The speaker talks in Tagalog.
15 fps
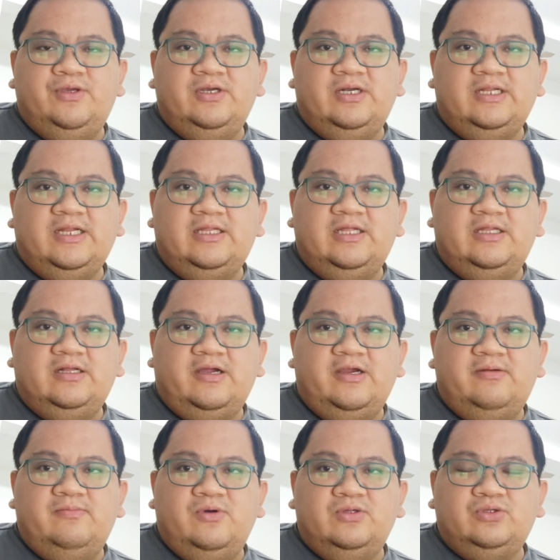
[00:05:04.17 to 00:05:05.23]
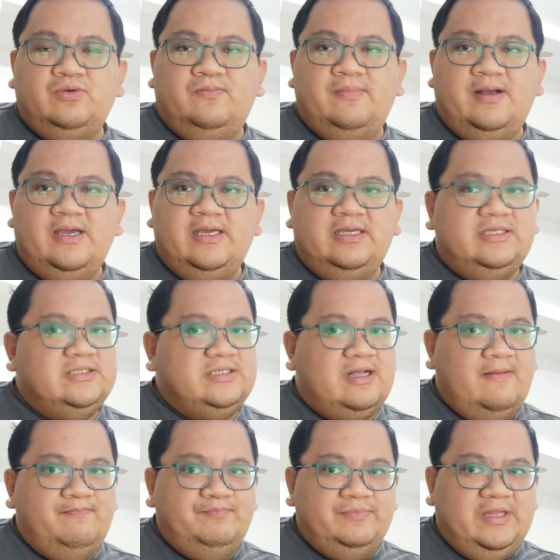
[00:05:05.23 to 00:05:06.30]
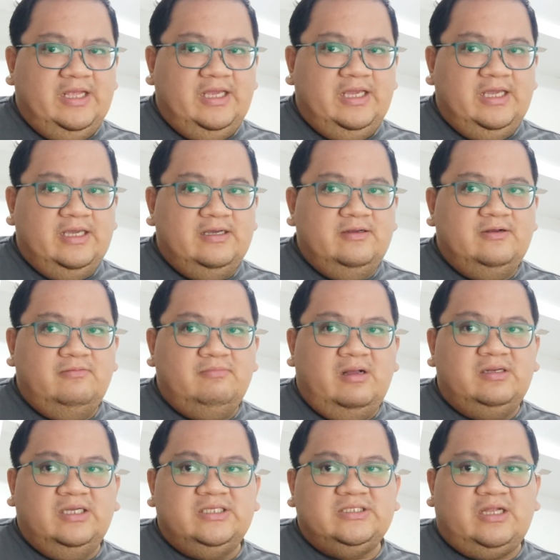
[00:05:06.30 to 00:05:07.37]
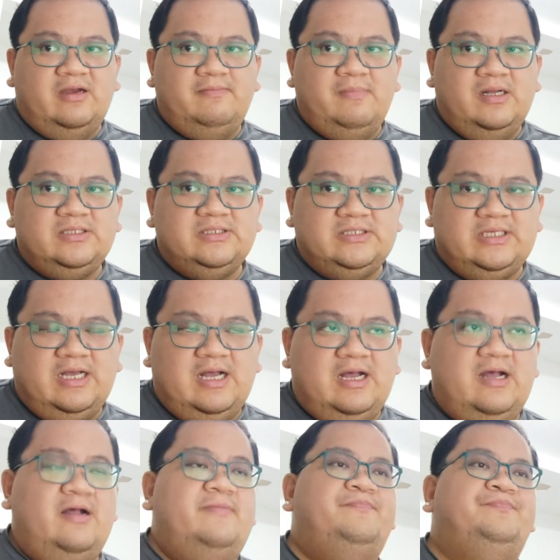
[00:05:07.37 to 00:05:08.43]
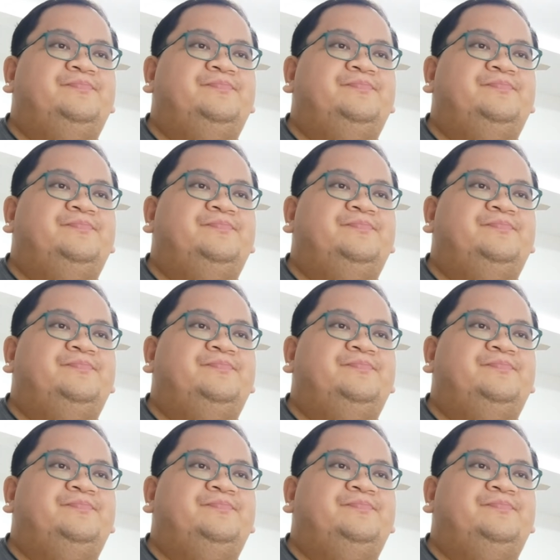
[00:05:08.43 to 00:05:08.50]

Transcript: mo yung credit card mo to buy something kung ba nag-Starbucks ka